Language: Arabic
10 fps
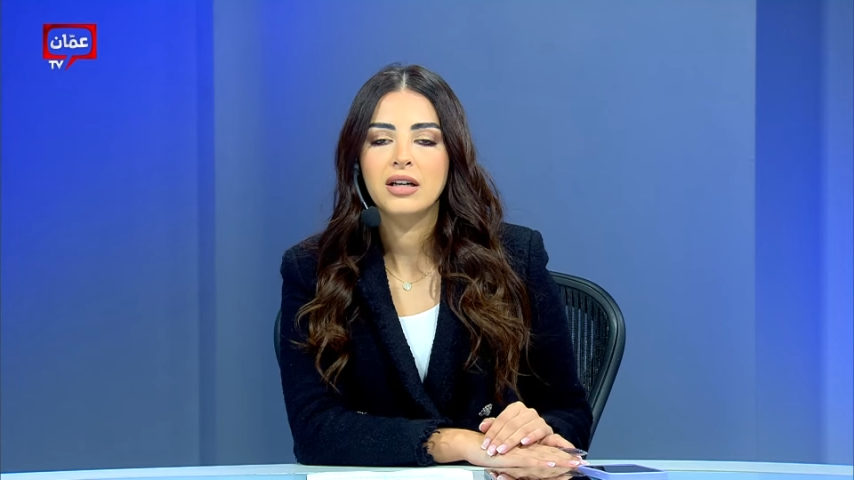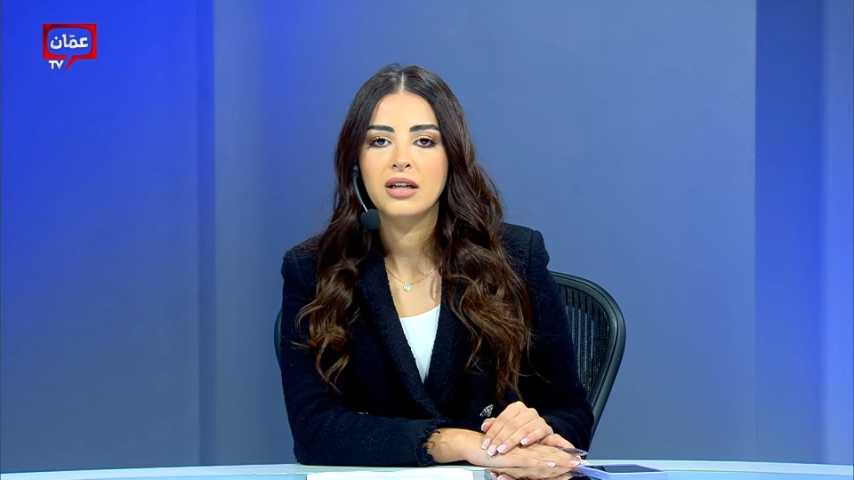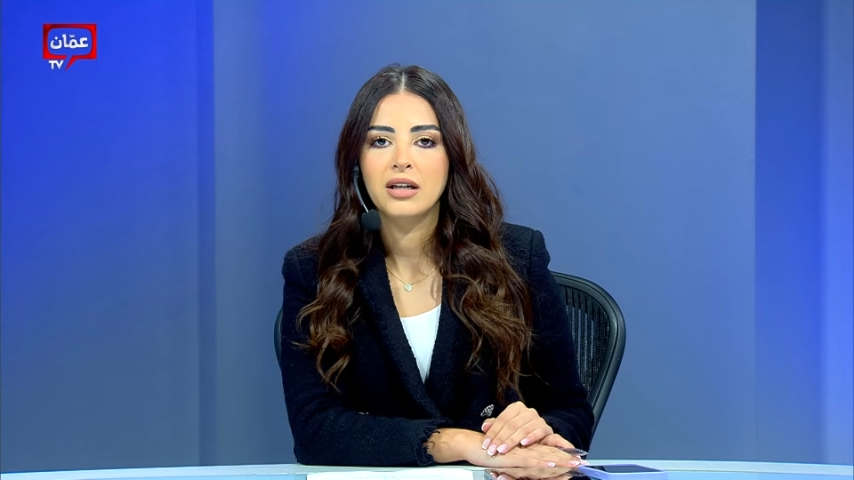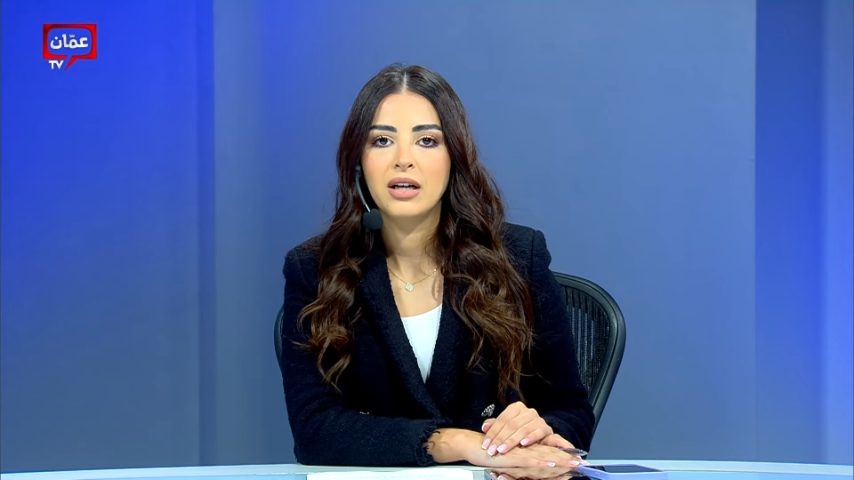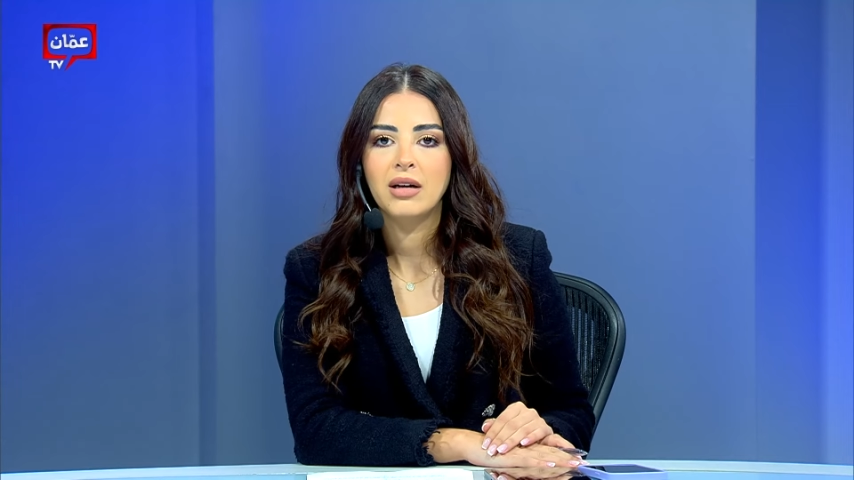
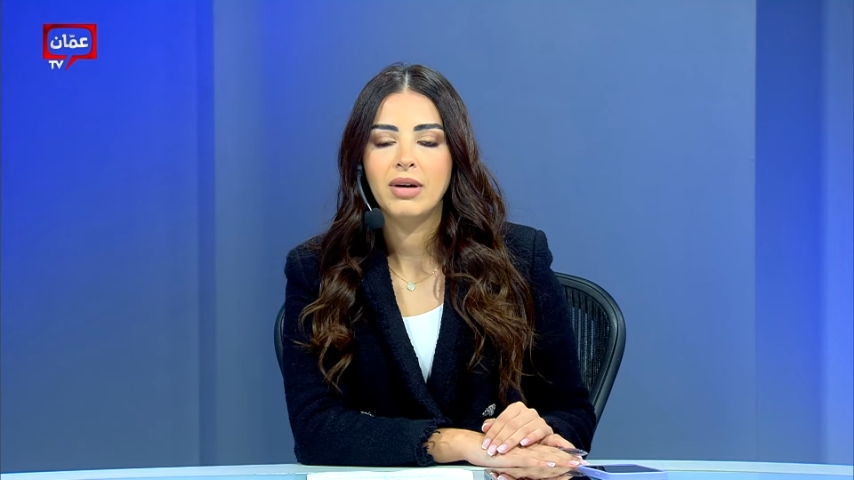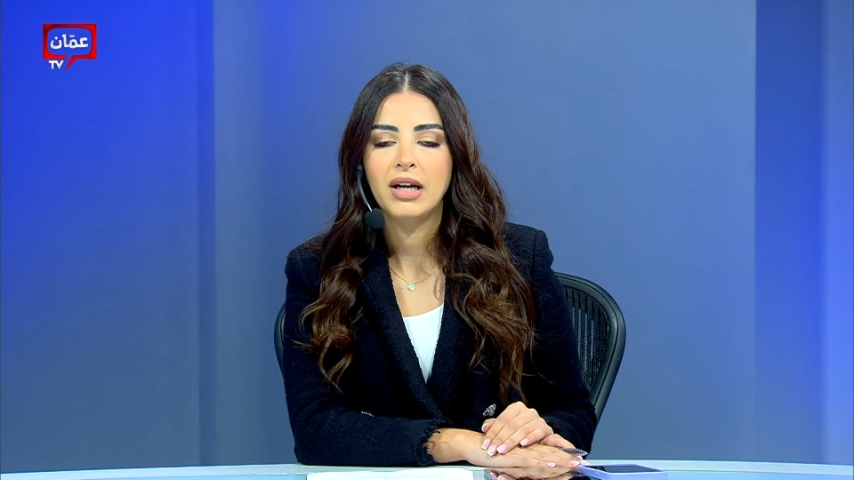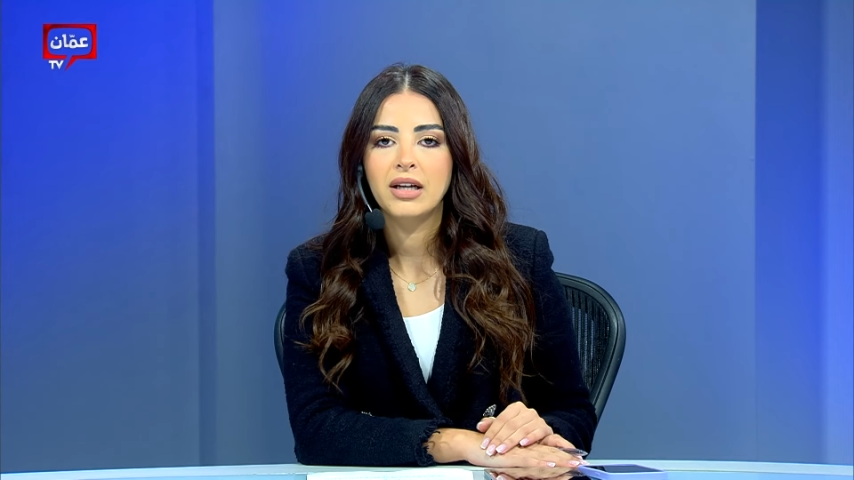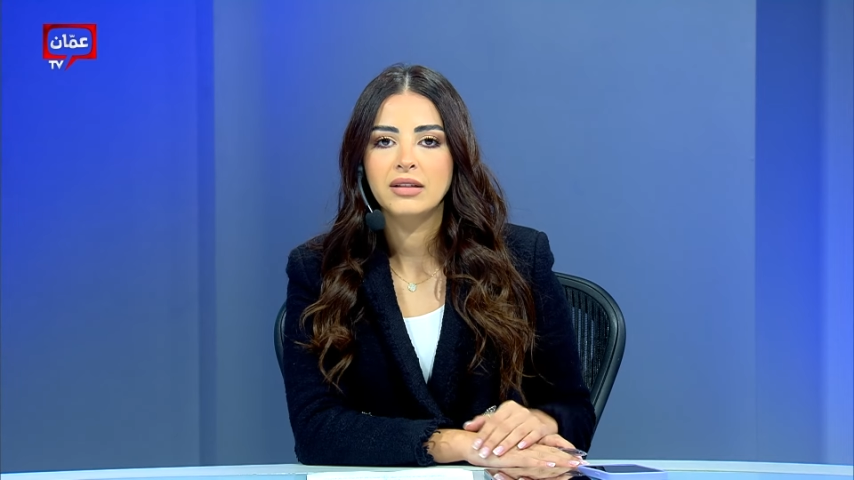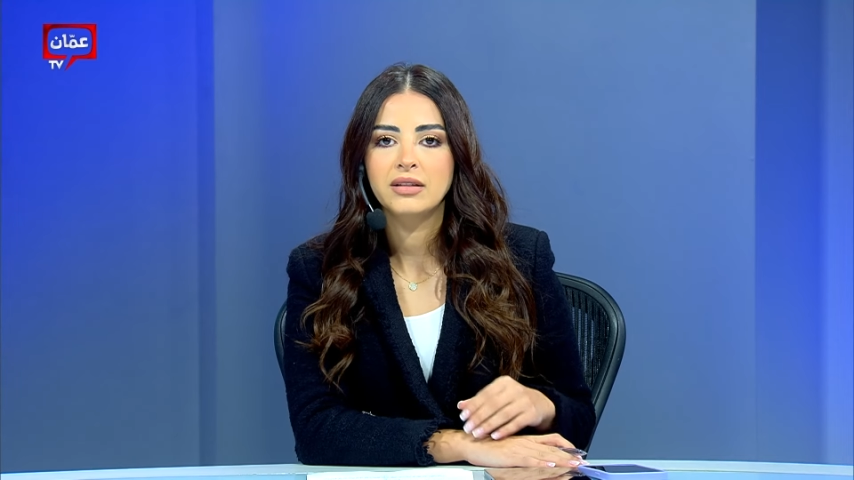
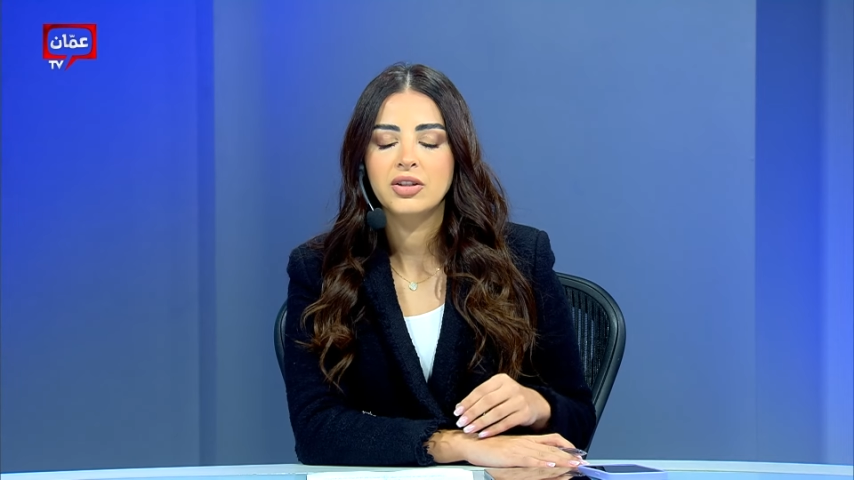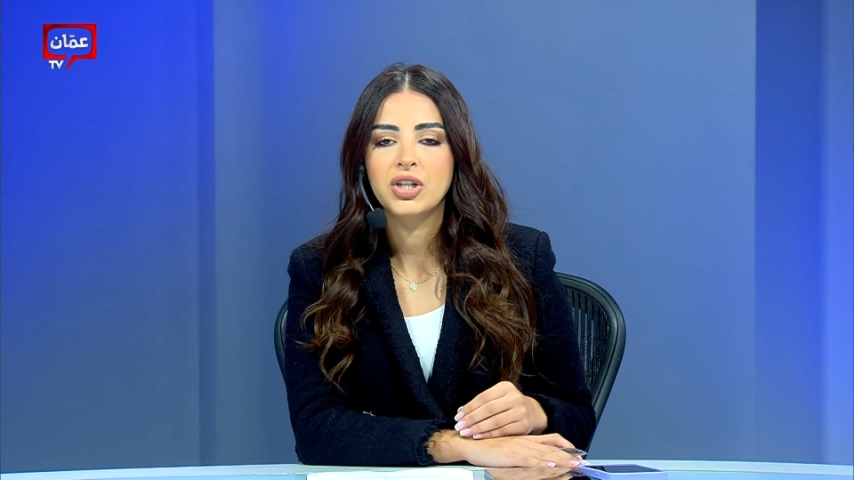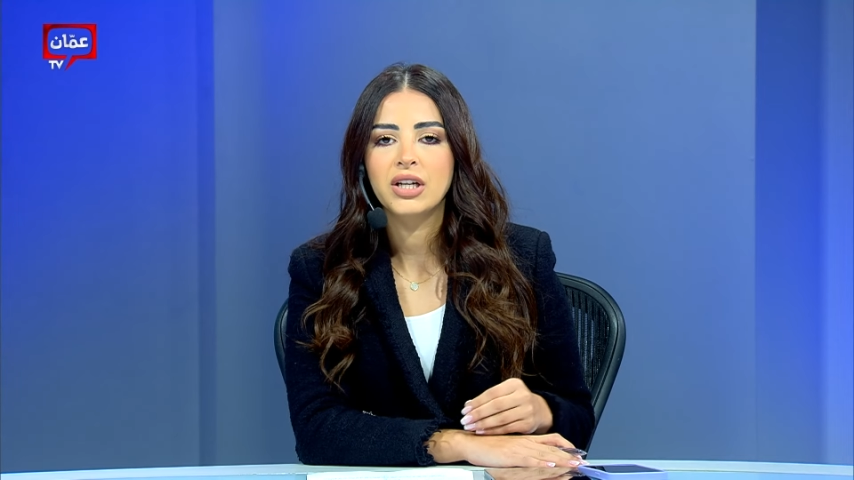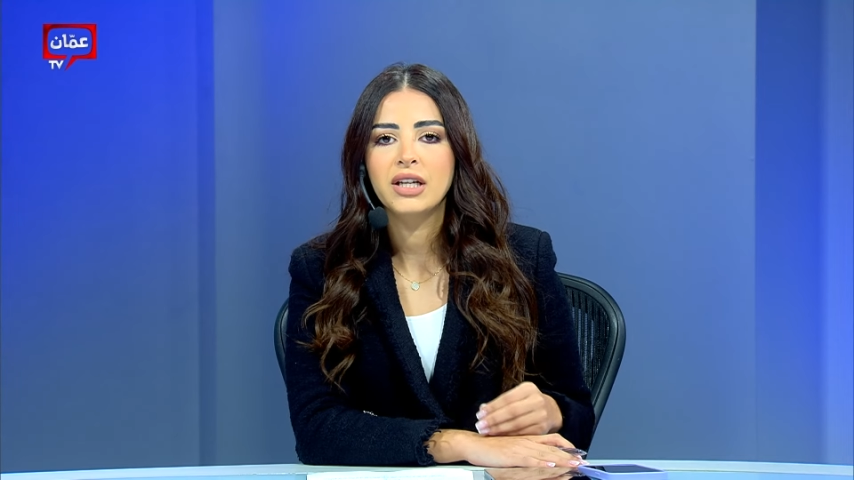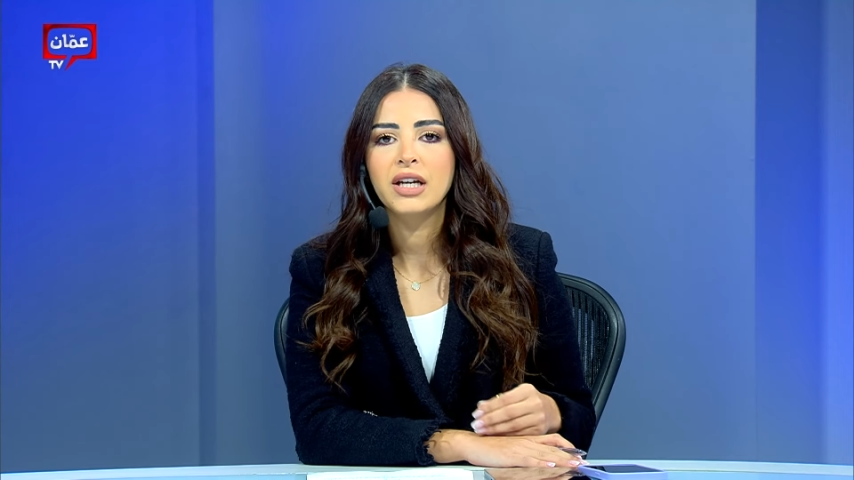المحلات
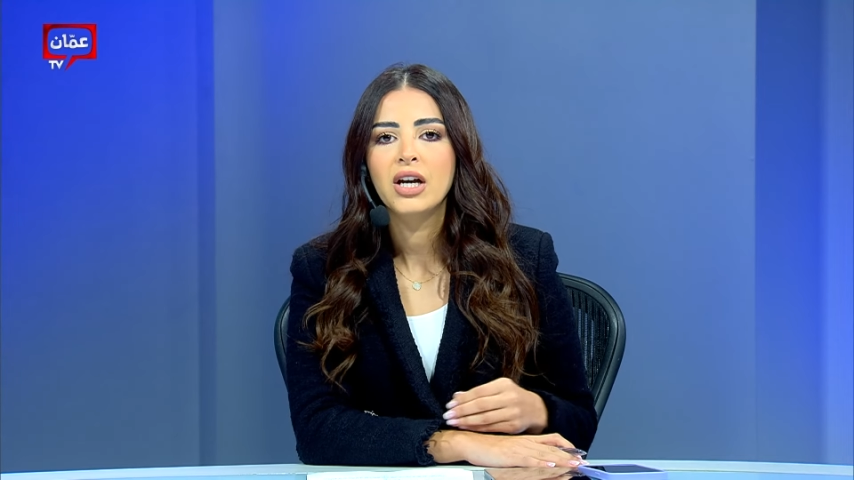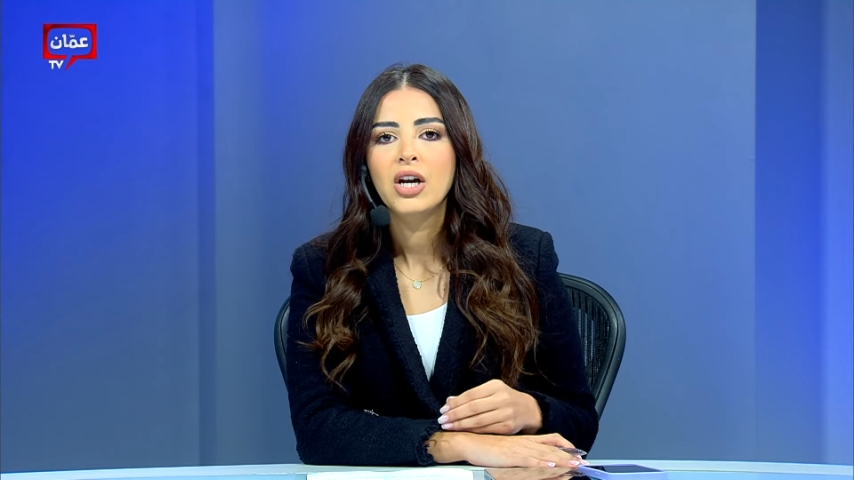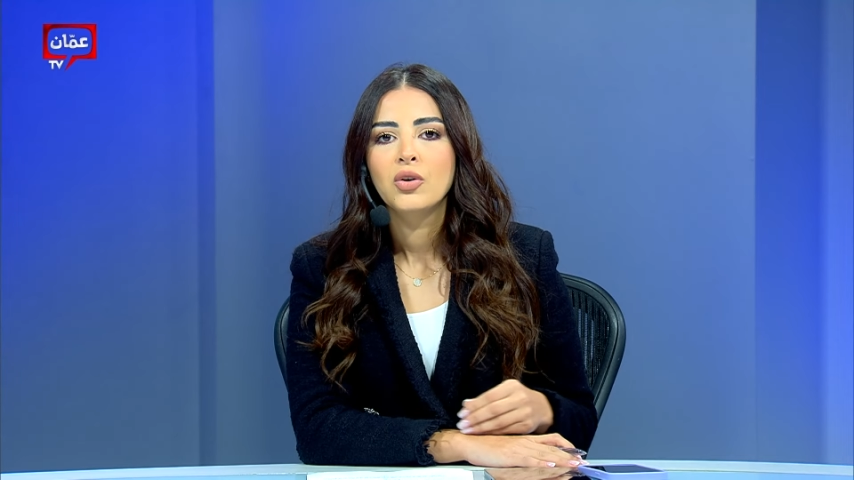التجارية